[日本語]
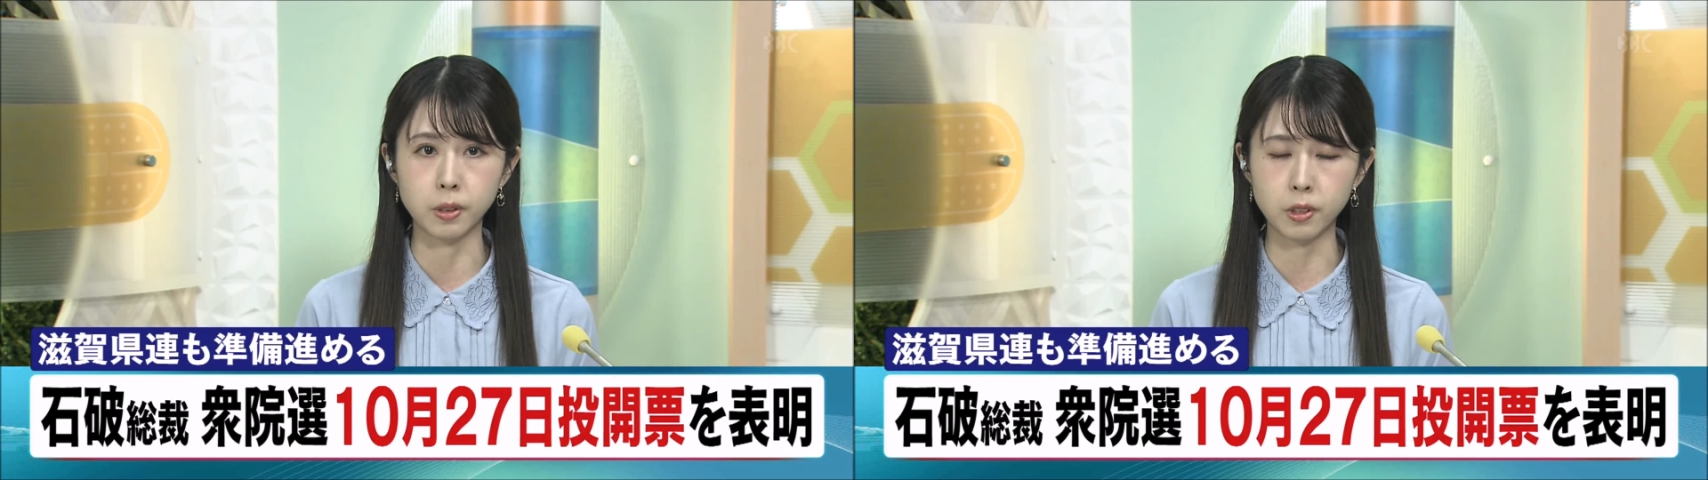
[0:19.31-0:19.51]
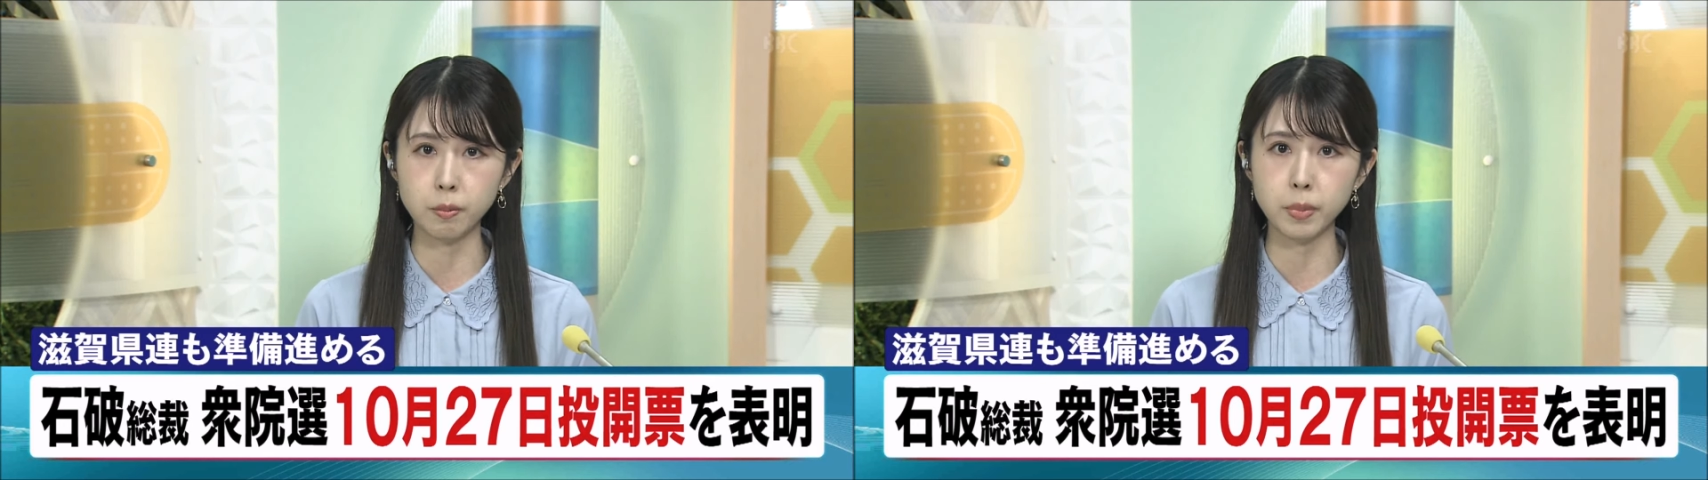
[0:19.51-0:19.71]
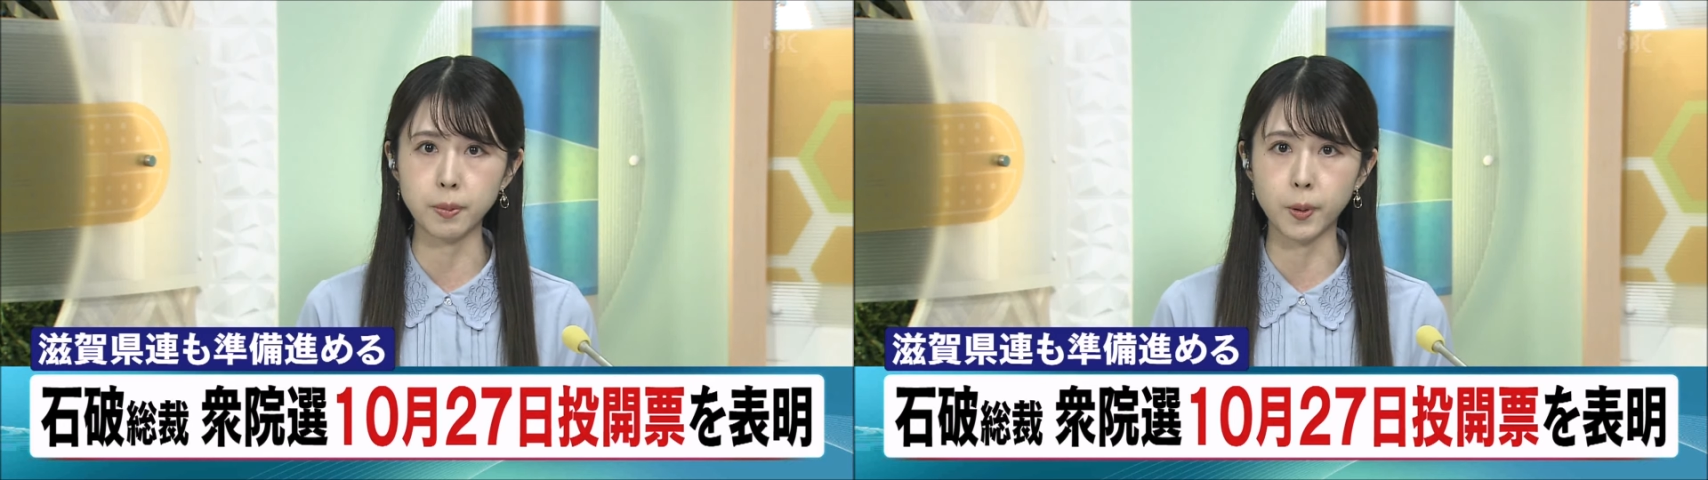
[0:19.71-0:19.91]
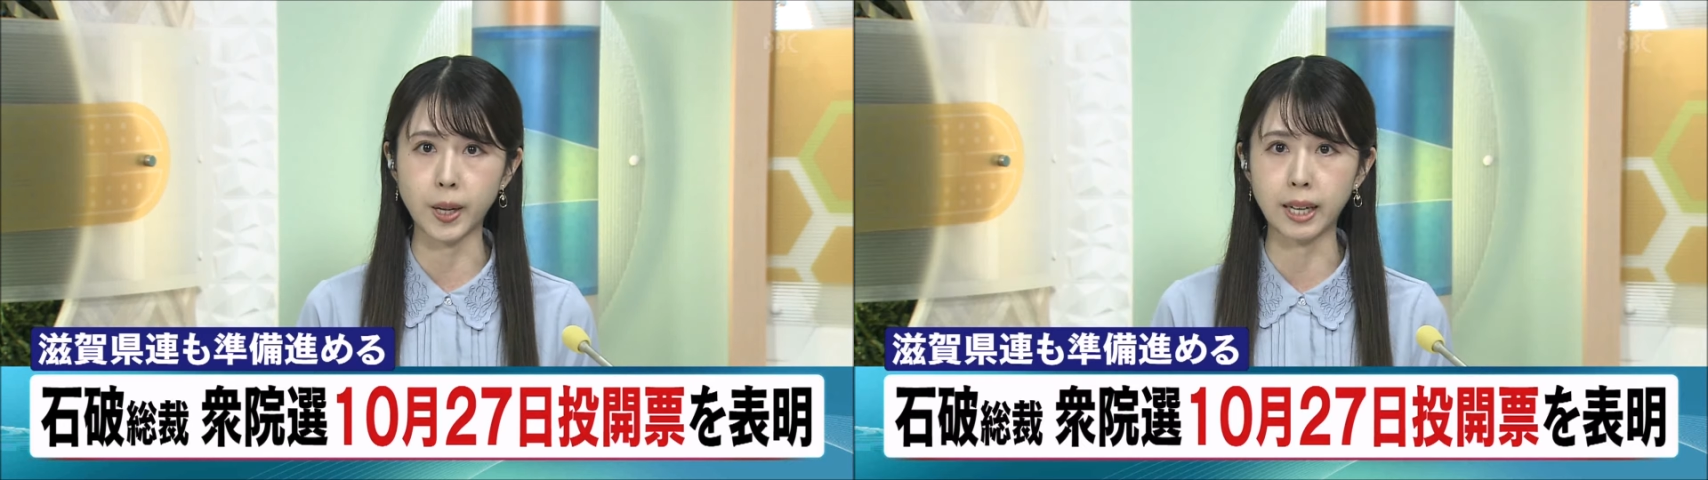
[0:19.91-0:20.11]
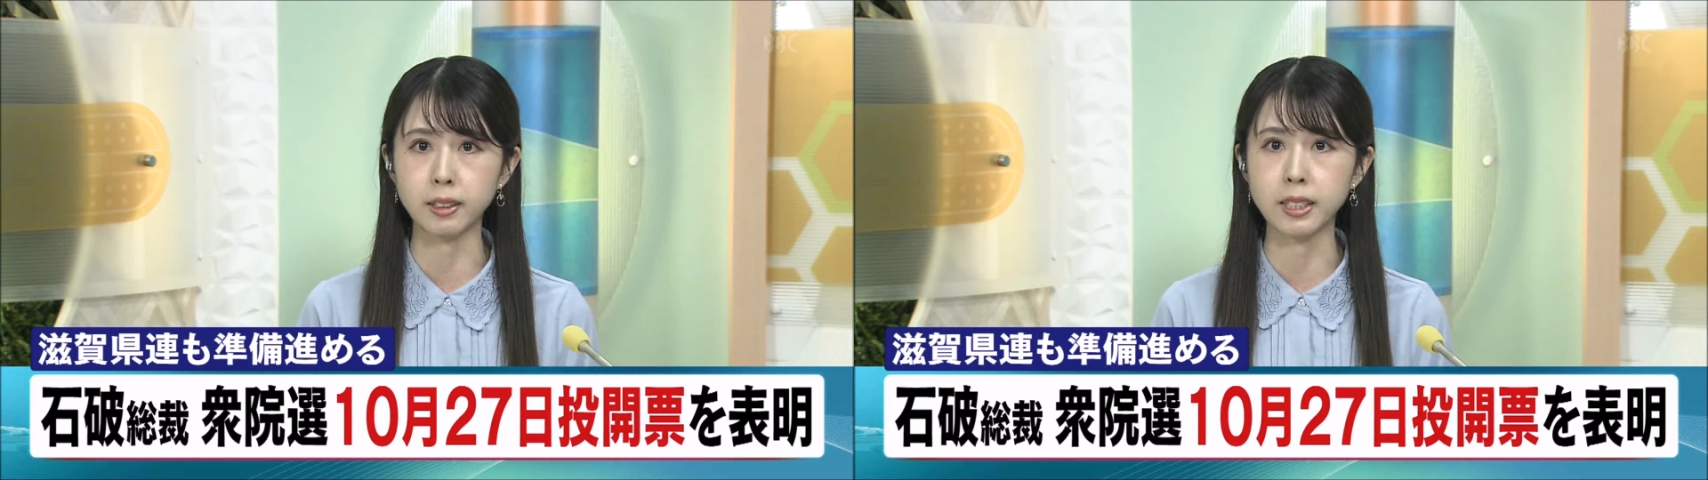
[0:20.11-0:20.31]
準備を
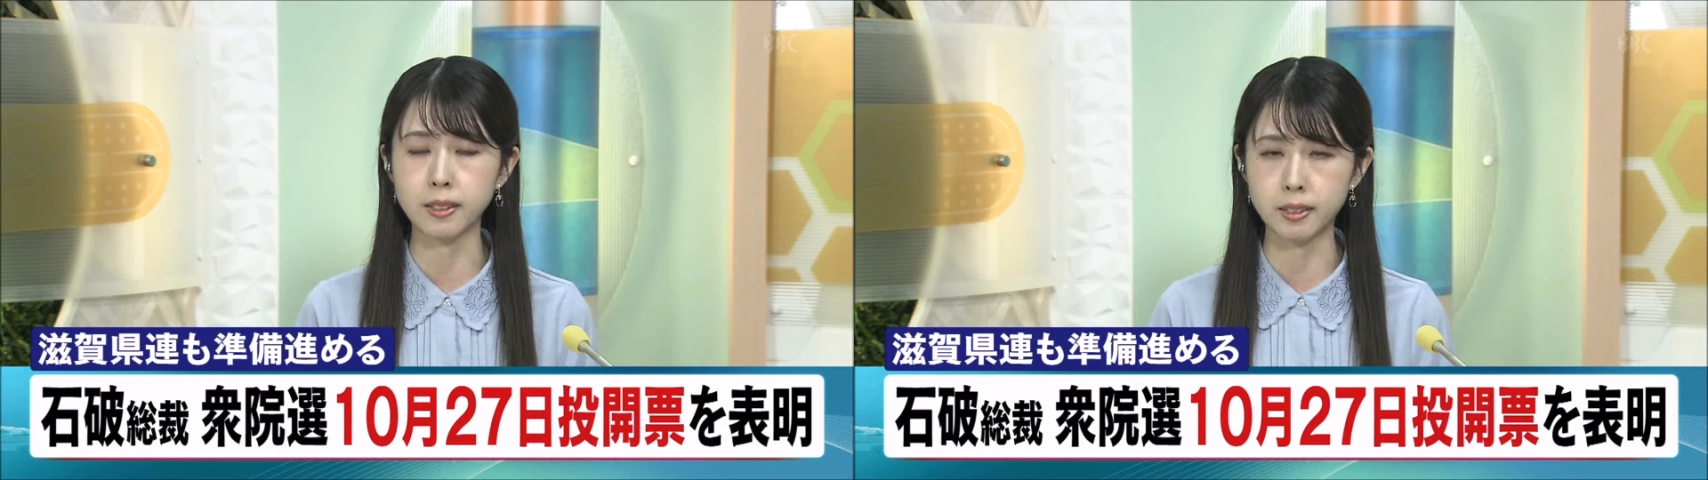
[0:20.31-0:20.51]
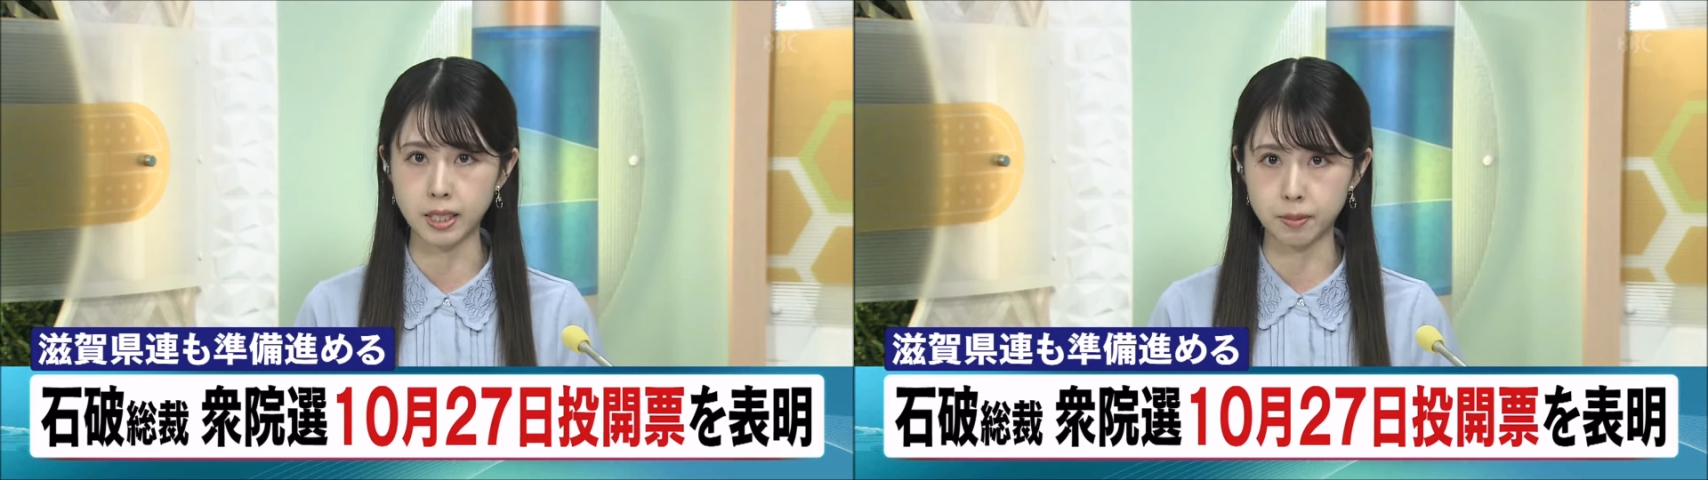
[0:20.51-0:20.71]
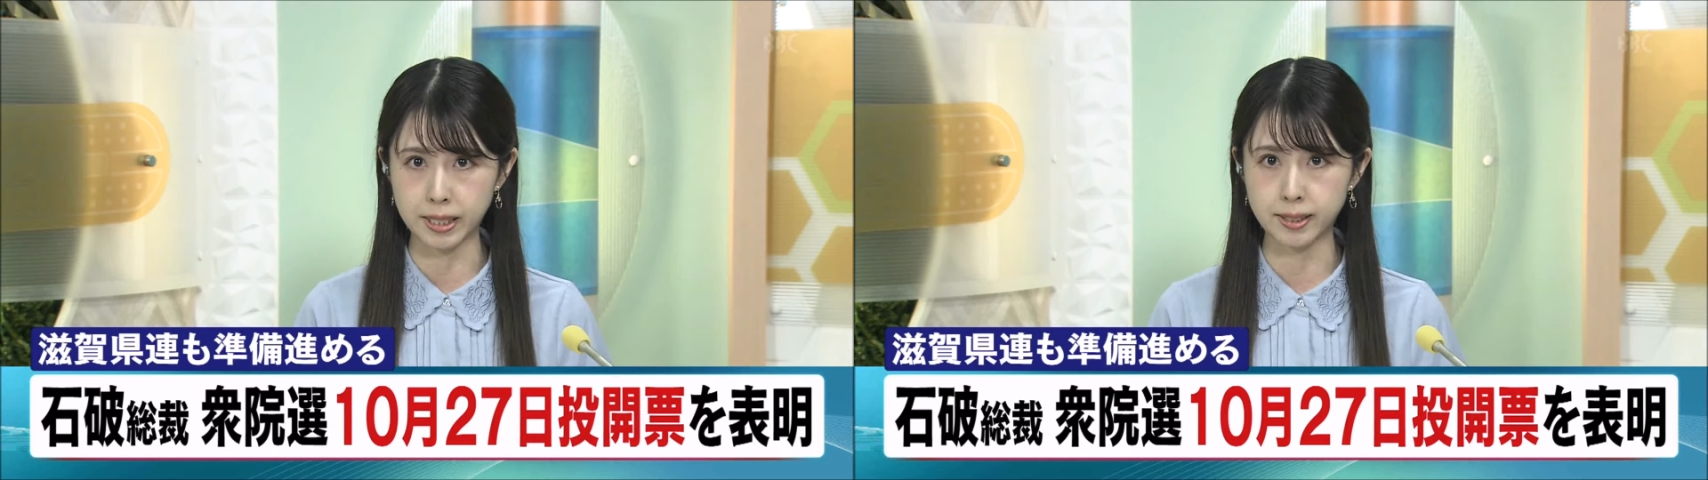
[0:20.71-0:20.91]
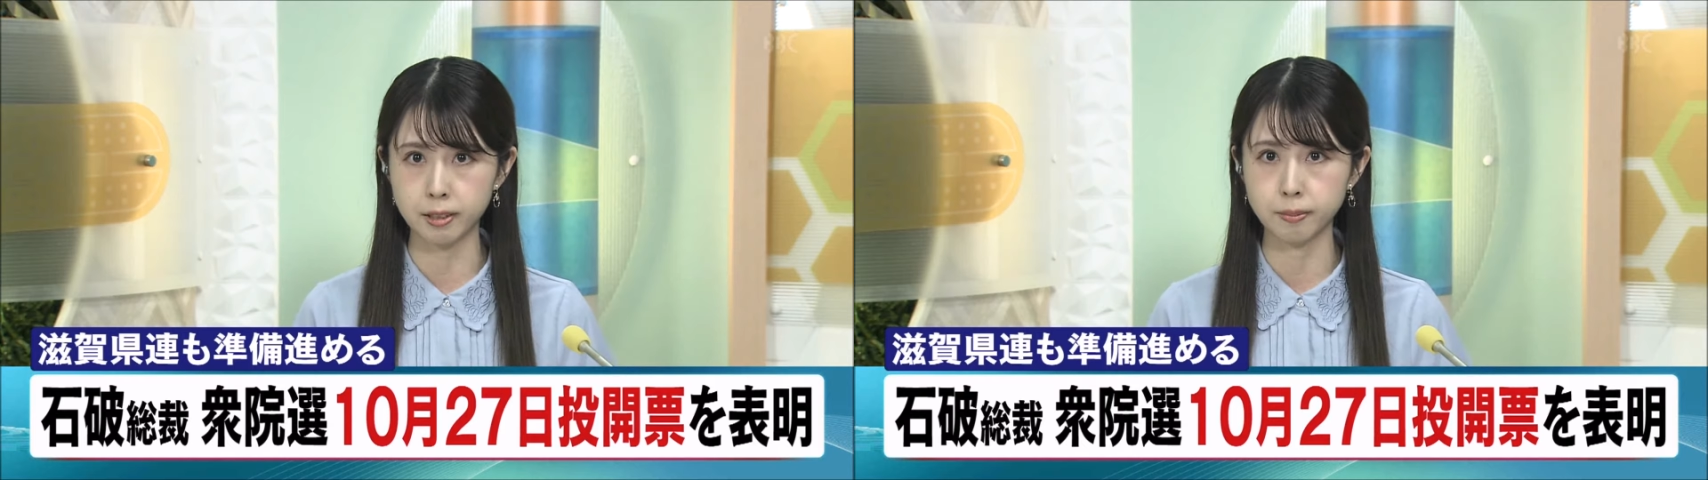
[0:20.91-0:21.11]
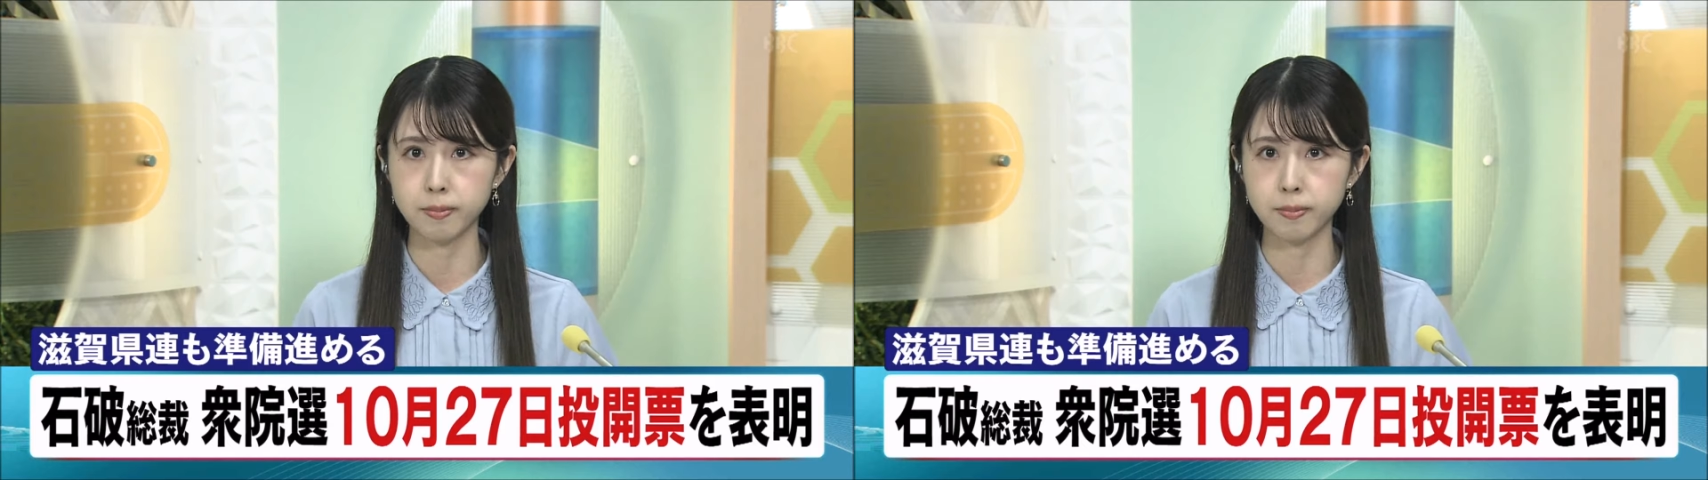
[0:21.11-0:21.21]
確認しています。